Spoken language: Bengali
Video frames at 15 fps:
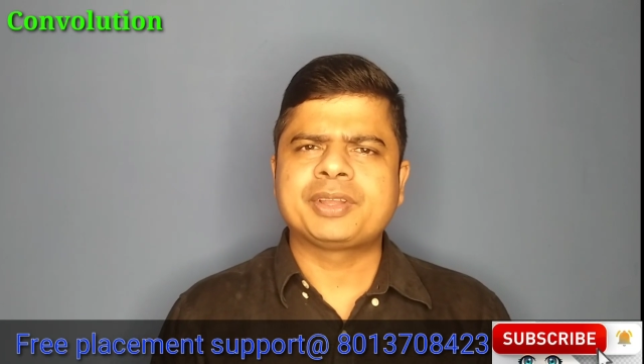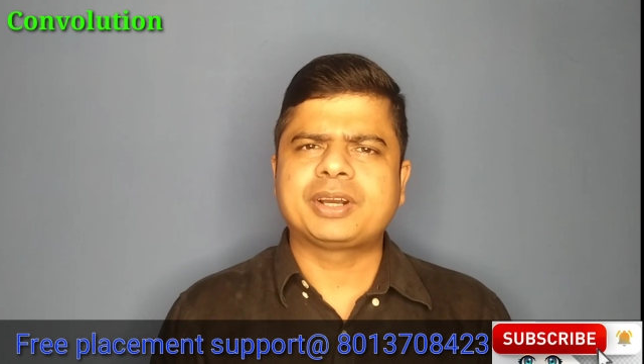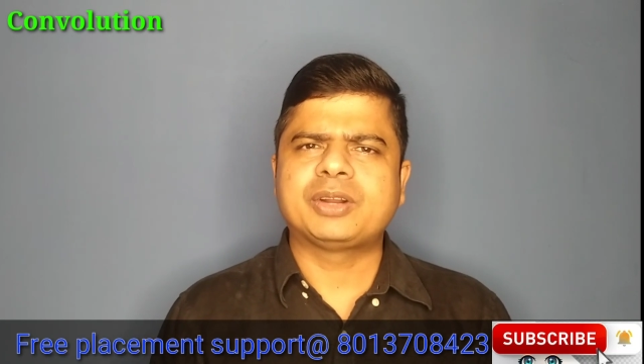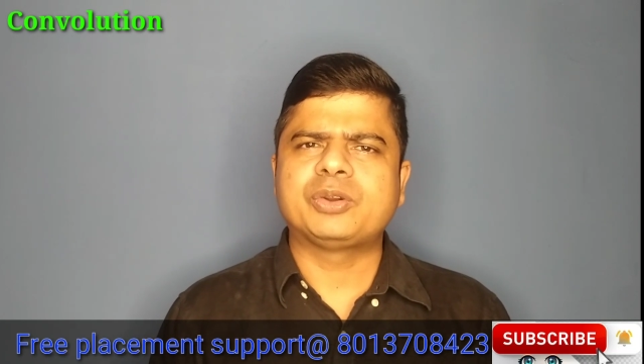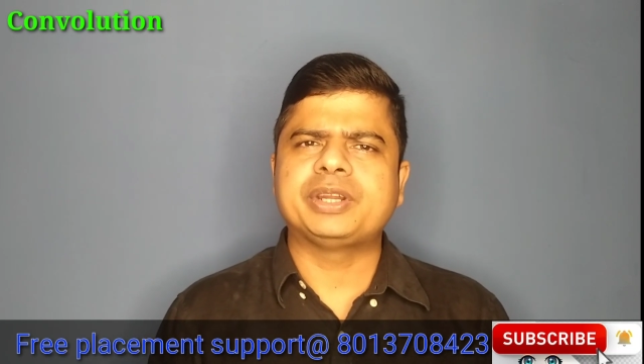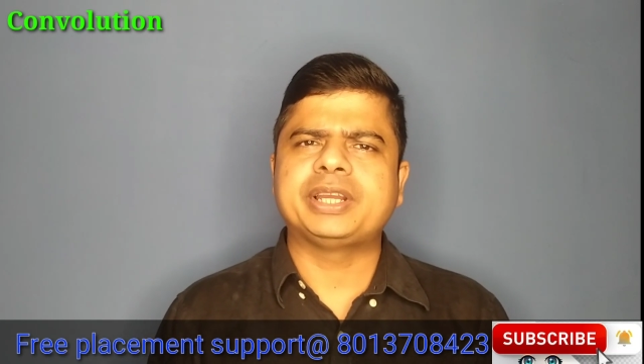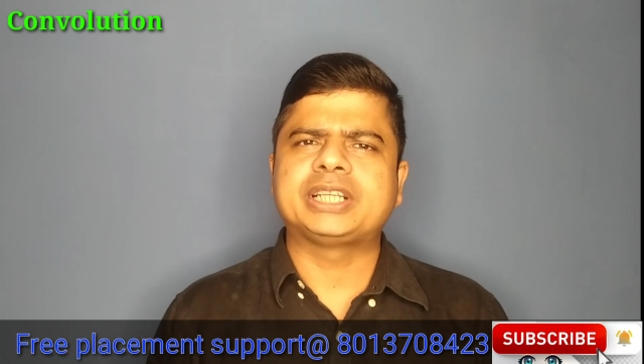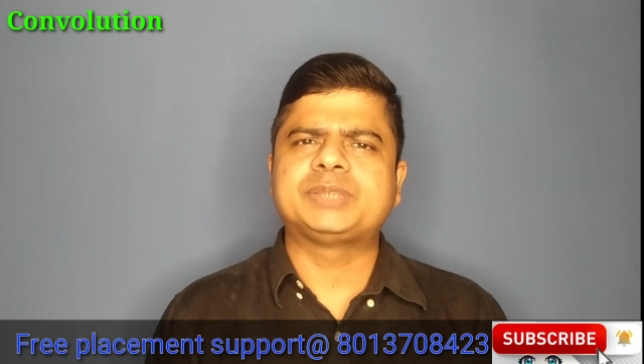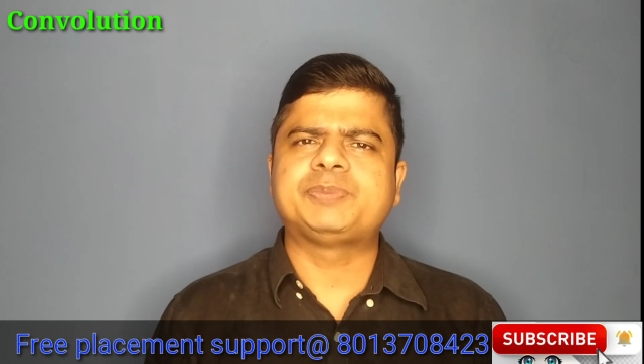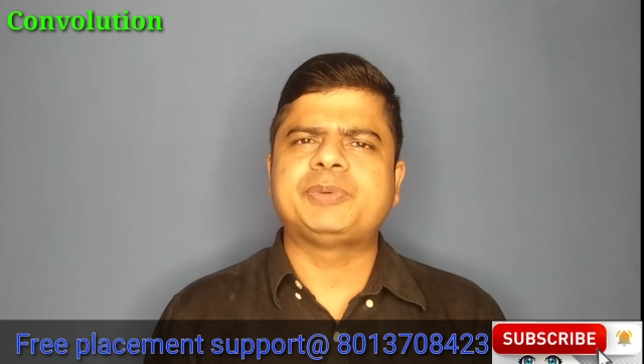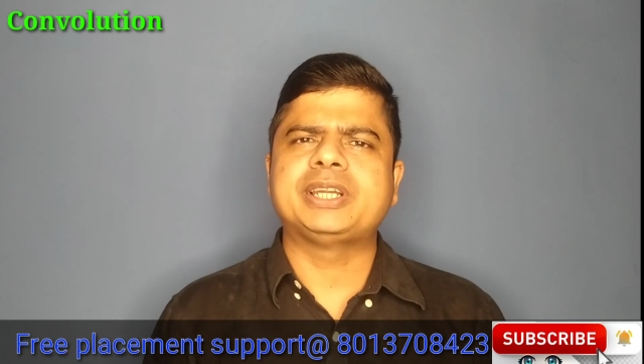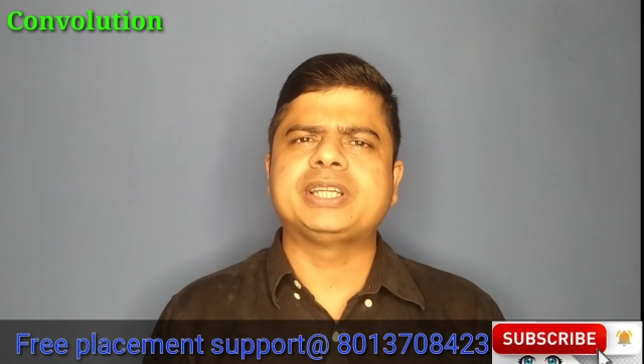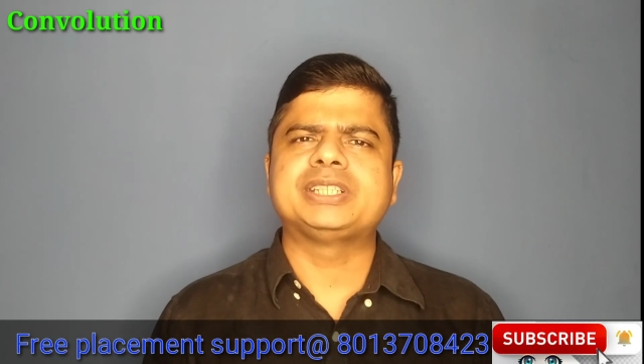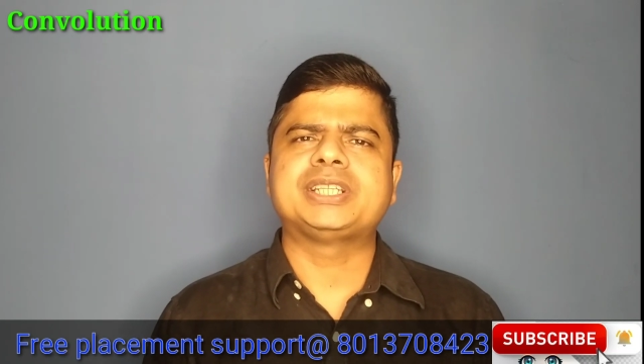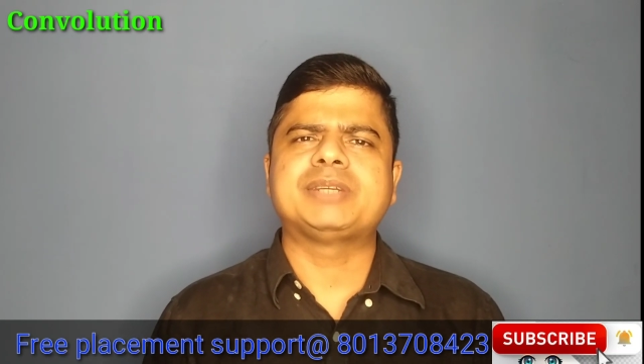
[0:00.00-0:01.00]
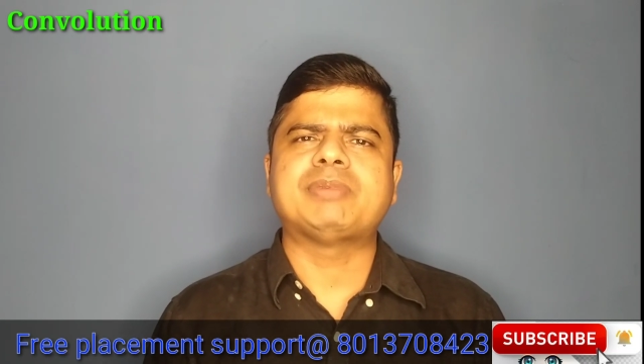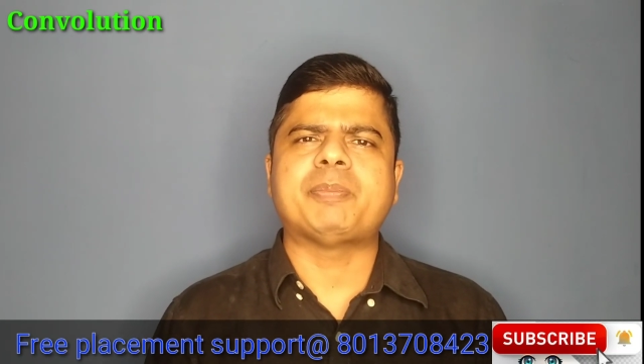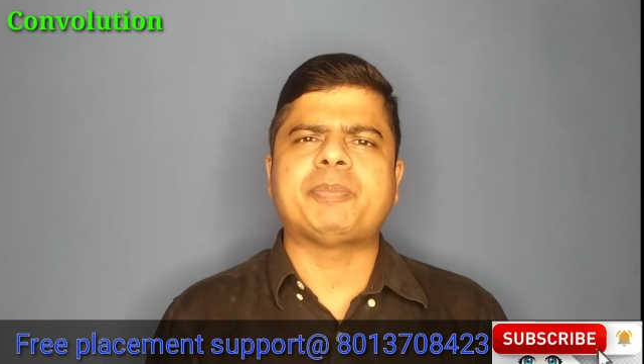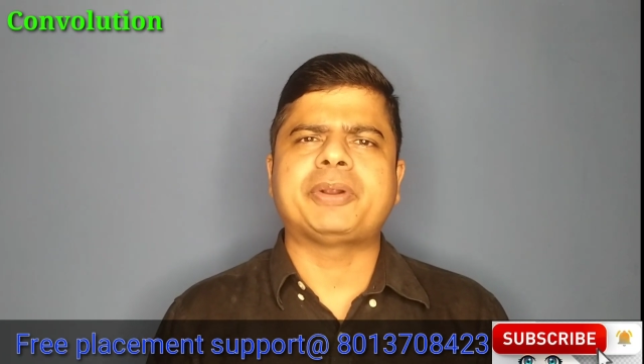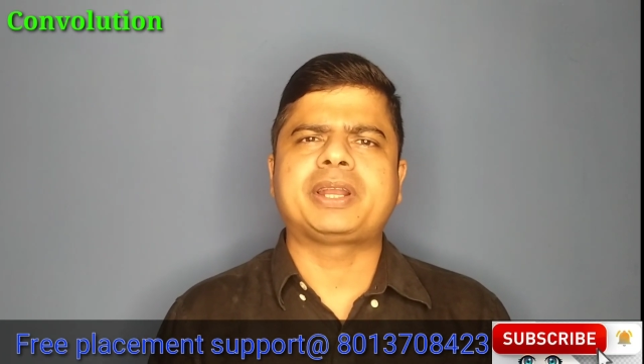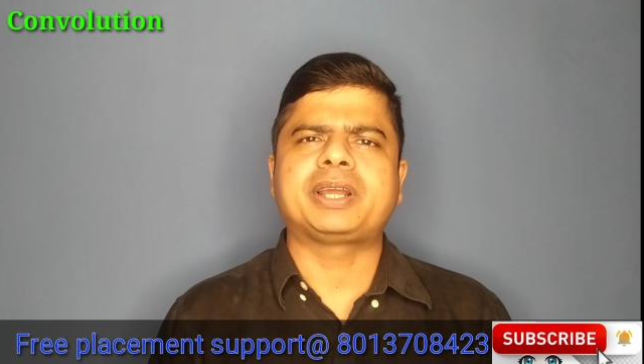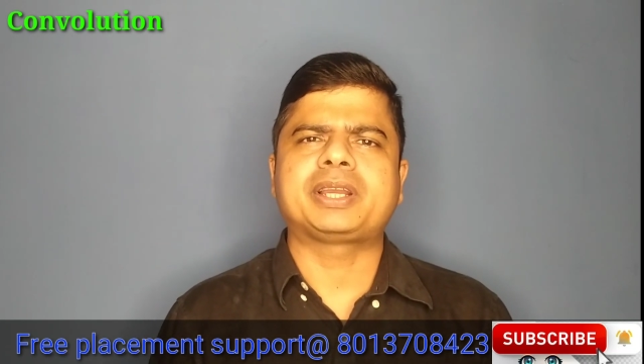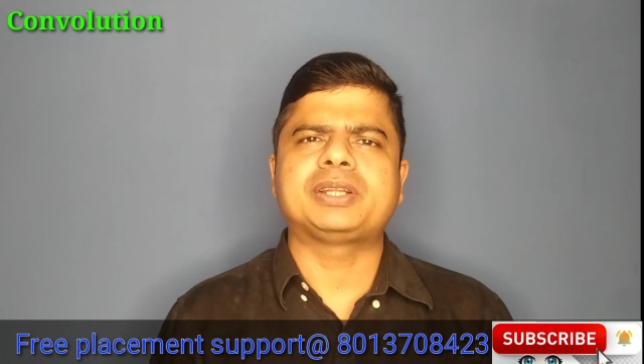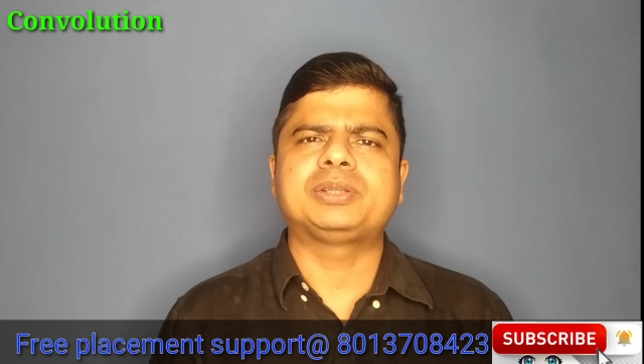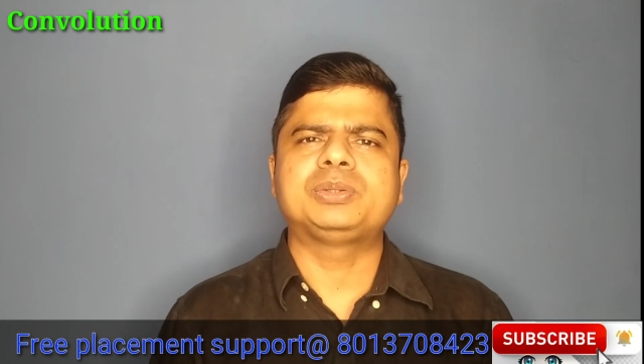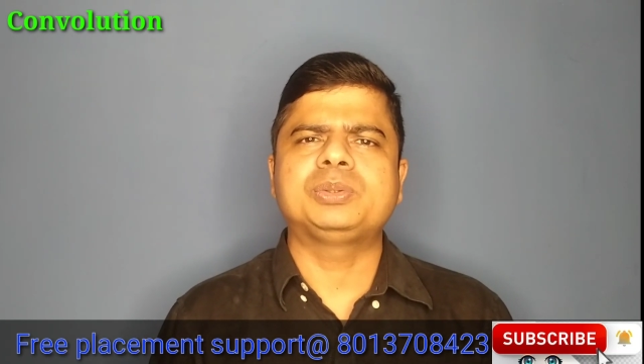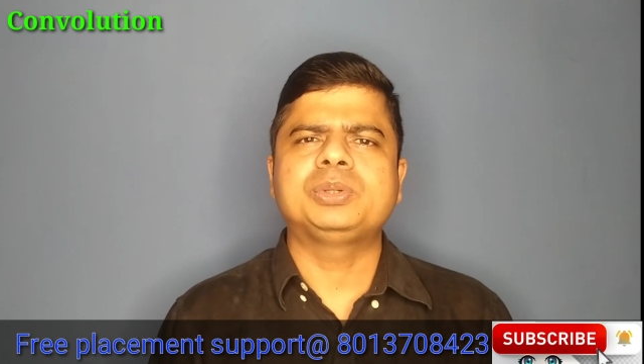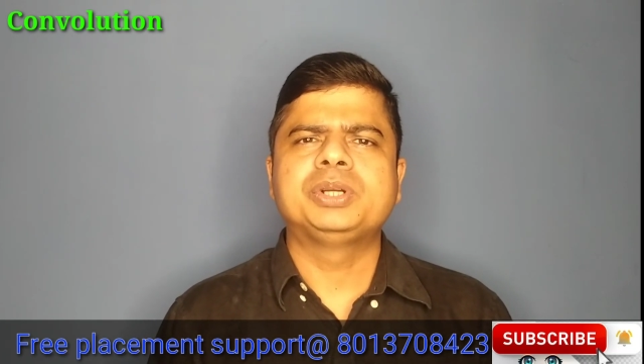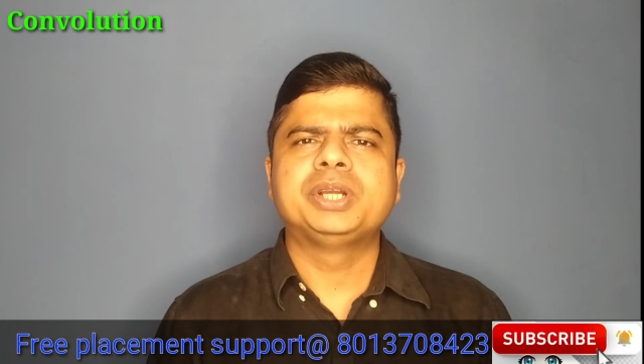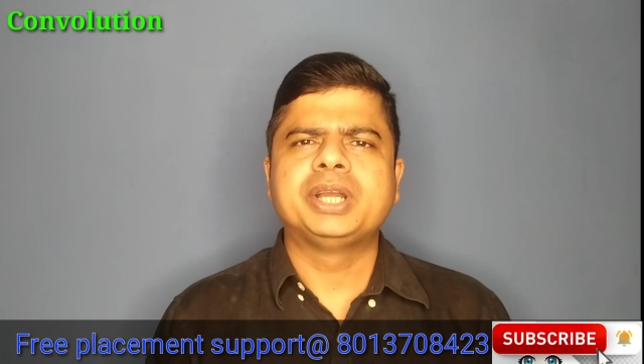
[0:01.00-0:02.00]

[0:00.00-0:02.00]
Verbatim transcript: কারণ এক্সপিরিয়েন্সের ব্যাপারটা কিন্তু